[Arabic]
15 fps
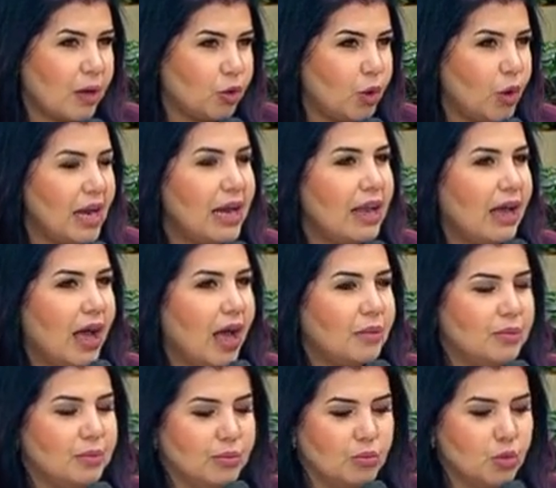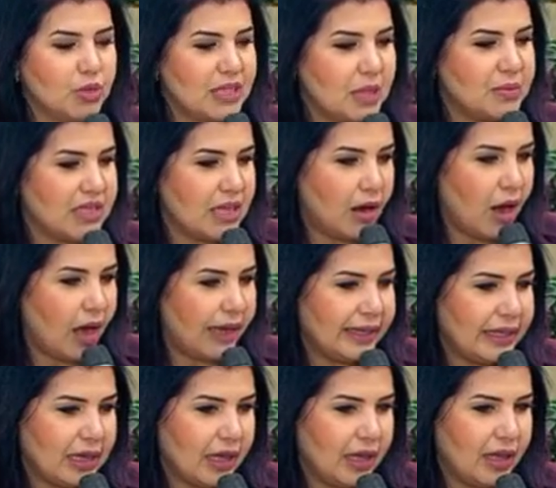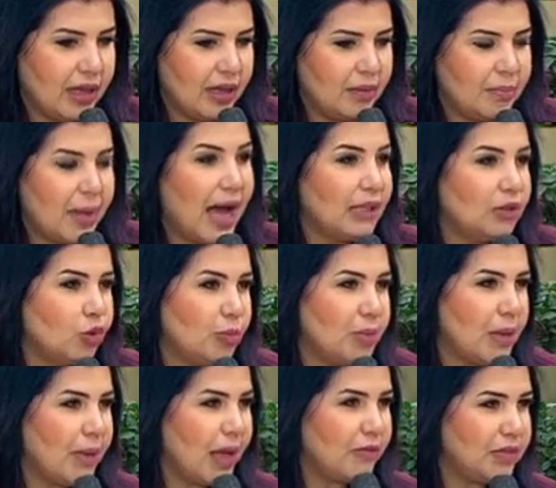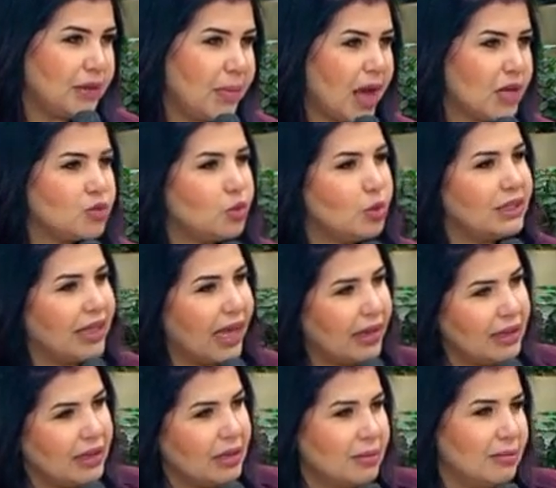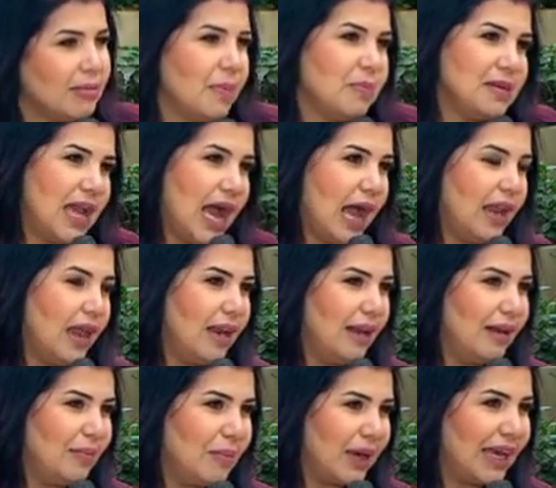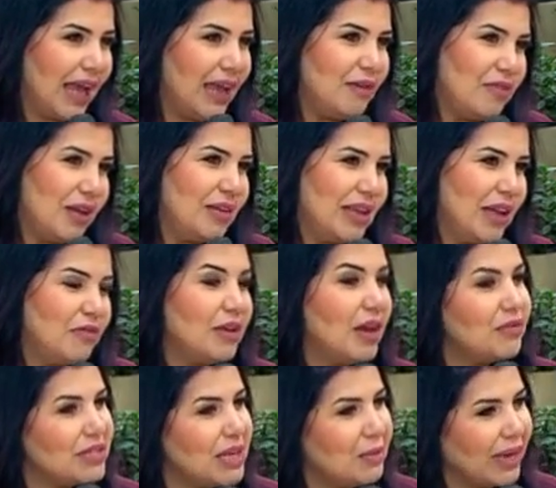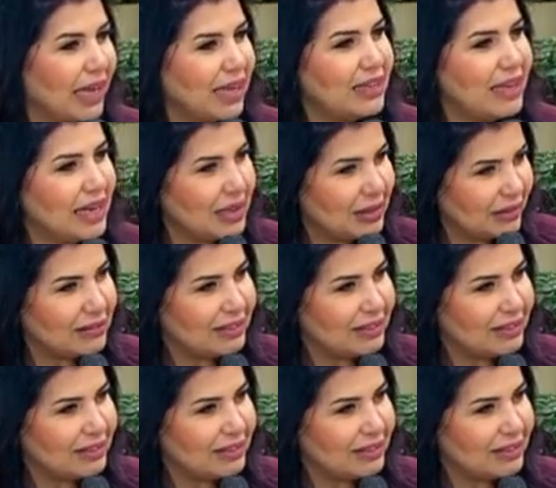كل موسم زراعي آه، بعده بيبقى فيه محصول تاني مبني على المكان يعني في نفس المكان اللي